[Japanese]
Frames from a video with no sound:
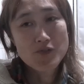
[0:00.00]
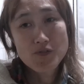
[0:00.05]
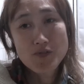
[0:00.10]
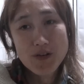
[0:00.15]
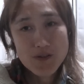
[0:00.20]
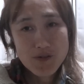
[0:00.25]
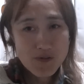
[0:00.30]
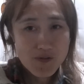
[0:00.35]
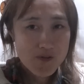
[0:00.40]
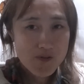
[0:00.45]
動
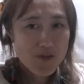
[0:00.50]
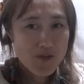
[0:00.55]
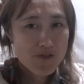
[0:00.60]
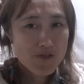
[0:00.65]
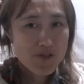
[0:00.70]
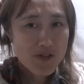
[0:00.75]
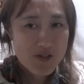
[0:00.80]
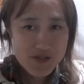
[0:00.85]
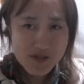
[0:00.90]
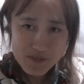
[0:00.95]
画のお
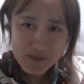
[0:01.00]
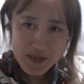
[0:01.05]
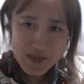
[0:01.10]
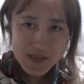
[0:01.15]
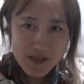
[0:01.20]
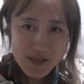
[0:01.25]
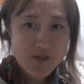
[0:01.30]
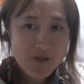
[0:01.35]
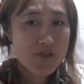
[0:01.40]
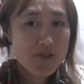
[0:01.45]
楽しみっ
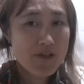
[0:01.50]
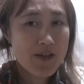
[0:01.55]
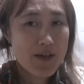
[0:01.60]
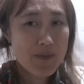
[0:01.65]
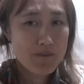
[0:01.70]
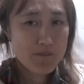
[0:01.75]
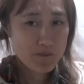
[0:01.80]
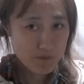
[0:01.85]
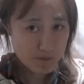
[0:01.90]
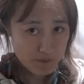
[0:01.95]
ていうことで
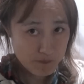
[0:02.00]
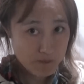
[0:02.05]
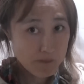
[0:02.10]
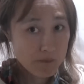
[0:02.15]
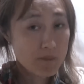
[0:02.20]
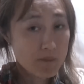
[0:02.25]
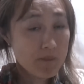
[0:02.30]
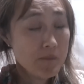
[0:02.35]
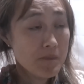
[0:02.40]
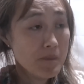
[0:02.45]

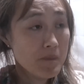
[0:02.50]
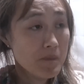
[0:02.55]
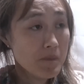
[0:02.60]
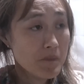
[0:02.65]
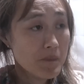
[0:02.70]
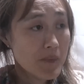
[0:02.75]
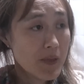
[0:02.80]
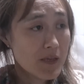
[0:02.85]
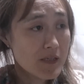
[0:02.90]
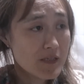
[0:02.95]

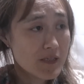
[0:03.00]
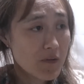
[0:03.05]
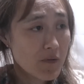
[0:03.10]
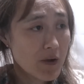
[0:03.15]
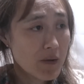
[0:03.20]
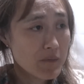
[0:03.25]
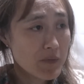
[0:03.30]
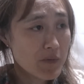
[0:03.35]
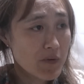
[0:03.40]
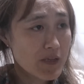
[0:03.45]
明日
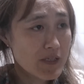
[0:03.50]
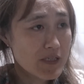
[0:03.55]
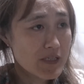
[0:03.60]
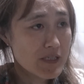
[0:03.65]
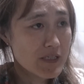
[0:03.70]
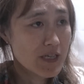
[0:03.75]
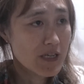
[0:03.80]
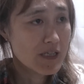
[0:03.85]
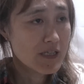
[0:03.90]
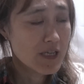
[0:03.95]
は三輪神社
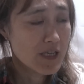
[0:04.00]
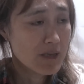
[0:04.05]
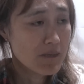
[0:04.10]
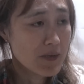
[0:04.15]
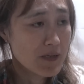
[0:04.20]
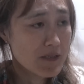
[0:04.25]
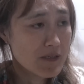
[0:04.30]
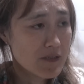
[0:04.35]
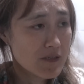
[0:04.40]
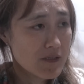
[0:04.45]
行ってき
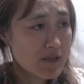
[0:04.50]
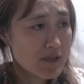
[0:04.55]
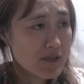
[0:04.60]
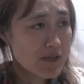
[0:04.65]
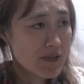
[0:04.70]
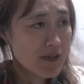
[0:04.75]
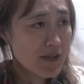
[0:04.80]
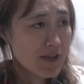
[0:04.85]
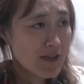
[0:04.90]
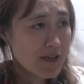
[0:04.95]
ます
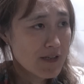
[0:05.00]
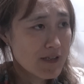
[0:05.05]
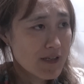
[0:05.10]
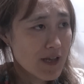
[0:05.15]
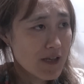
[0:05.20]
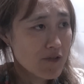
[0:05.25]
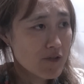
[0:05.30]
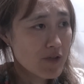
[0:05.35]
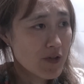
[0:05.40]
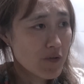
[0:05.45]
さ
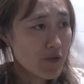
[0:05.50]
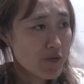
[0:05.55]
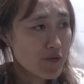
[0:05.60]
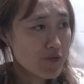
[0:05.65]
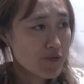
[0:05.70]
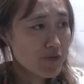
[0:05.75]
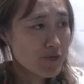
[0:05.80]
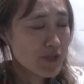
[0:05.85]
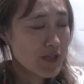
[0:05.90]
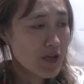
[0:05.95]
あどんなお洋
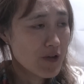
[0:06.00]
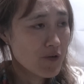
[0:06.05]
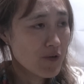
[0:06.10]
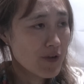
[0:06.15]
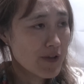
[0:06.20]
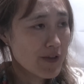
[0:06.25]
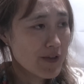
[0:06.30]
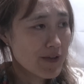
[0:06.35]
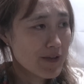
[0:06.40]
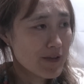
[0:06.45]
服着ていこう
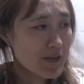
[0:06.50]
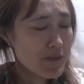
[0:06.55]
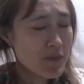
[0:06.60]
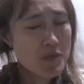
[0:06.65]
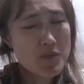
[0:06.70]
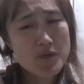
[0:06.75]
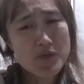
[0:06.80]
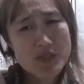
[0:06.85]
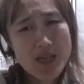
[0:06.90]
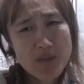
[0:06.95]
かなでも
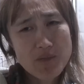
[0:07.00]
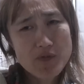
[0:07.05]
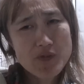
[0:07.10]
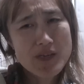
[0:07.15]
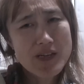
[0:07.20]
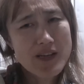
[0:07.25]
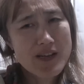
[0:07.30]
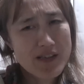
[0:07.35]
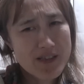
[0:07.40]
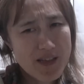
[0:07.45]
もう寒い
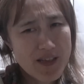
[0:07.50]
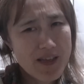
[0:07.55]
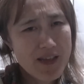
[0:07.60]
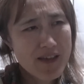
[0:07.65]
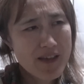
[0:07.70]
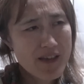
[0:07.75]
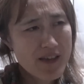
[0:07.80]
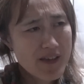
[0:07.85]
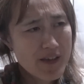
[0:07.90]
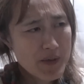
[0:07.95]
からね、
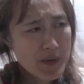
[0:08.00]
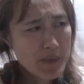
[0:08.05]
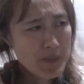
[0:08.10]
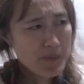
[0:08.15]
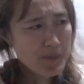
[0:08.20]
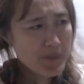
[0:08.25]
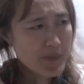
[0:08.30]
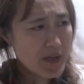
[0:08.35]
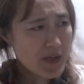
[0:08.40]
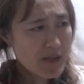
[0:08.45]

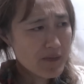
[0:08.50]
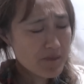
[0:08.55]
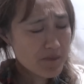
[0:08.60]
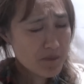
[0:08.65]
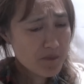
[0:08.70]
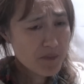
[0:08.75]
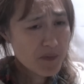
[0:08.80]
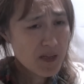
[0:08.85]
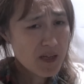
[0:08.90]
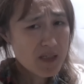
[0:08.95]
うん、あ
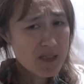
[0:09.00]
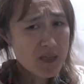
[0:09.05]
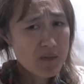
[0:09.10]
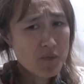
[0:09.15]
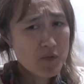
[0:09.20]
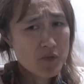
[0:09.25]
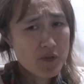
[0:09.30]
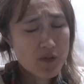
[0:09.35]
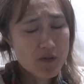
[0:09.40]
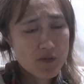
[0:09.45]
たっちゃん
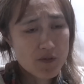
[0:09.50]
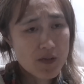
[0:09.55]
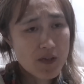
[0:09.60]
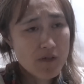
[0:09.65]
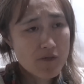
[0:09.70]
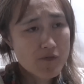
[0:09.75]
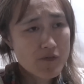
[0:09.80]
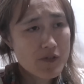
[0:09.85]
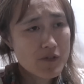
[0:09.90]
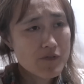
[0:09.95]
持ってるね
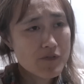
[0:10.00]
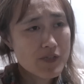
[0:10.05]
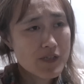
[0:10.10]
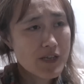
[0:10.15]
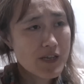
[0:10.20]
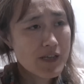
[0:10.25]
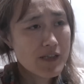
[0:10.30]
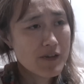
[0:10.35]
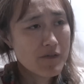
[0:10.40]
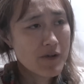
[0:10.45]
フリフリ
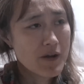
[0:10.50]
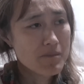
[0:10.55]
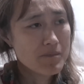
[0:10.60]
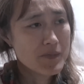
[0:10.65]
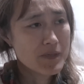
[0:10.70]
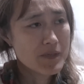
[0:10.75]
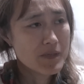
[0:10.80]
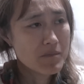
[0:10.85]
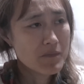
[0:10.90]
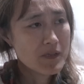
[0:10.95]
系な
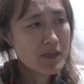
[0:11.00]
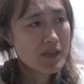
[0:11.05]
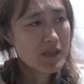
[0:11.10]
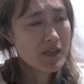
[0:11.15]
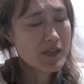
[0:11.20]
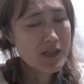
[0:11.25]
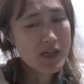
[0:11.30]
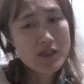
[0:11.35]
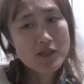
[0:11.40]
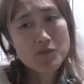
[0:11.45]
ワンピってみんな
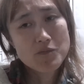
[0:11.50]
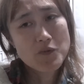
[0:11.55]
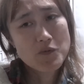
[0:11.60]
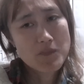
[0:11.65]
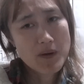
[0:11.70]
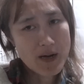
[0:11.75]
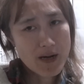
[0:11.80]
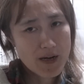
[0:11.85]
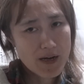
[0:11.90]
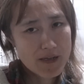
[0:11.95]
ね夏もん
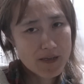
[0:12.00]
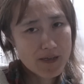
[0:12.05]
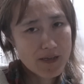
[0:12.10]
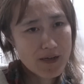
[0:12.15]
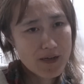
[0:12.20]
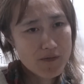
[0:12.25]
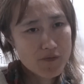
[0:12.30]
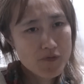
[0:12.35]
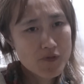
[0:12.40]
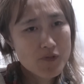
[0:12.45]
ばっかりな
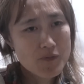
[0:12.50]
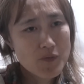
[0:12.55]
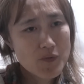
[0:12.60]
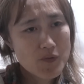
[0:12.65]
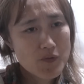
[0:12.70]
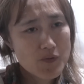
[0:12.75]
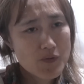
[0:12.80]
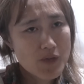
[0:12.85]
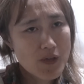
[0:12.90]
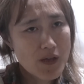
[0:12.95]
冬も
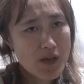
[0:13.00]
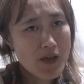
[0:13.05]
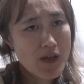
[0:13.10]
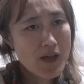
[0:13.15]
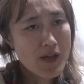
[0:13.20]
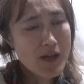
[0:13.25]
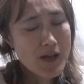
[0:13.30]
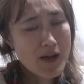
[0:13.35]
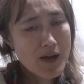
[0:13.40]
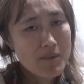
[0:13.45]
んって
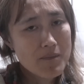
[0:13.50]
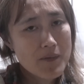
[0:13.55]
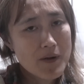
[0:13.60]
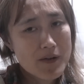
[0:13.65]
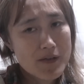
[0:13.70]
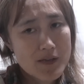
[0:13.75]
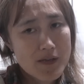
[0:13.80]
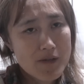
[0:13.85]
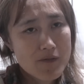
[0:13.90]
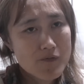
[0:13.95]
あんま
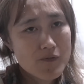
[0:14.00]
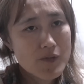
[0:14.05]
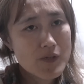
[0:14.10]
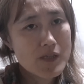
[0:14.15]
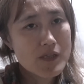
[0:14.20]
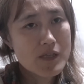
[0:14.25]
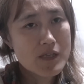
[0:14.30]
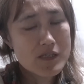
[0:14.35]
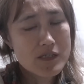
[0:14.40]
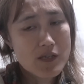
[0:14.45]
りねフリっ
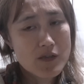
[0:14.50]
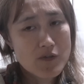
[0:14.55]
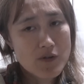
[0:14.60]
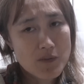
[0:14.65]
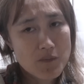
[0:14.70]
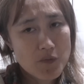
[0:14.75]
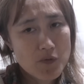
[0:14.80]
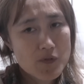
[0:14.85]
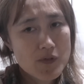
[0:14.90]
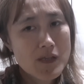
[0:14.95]
てしたのが
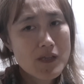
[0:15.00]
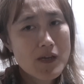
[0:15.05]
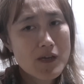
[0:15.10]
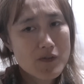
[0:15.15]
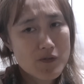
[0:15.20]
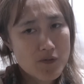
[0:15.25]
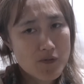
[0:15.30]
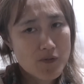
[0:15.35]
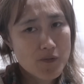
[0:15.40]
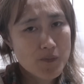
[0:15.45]
持ってないのよ